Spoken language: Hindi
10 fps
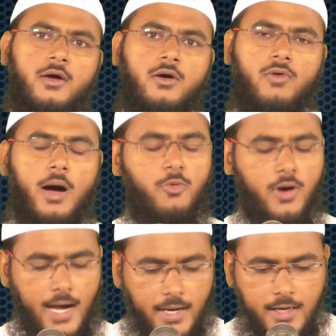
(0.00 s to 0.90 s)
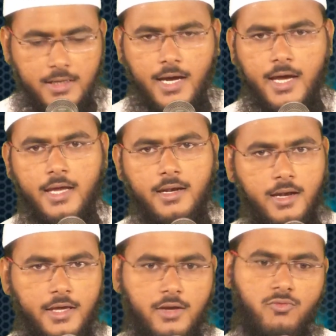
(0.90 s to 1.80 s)
अब वो कान कटा है
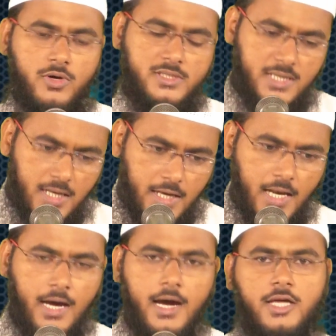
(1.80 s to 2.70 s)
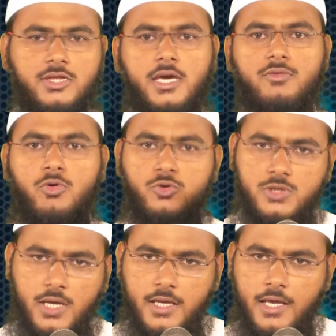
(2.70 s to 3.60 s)
लेकिन वो इसके लिए लगाए थे वो
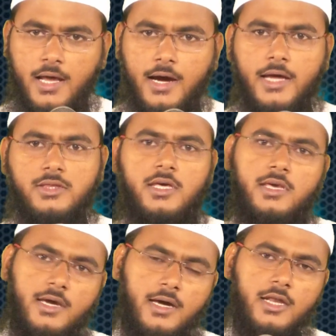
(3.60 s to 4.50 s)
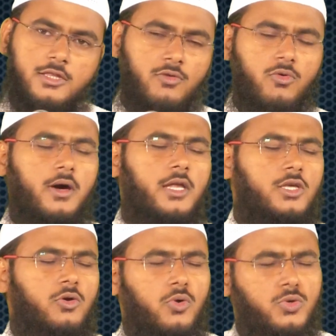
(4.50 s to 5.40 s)
उसके लिए लगाए थे ये करे थे वो करे थे
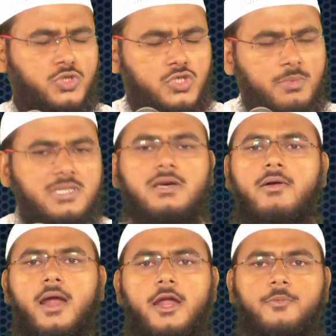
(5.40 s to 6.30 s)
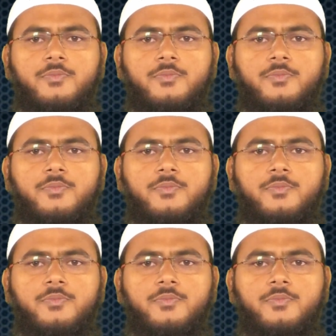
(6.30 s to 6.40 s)
कुछ भी सवाल नहीं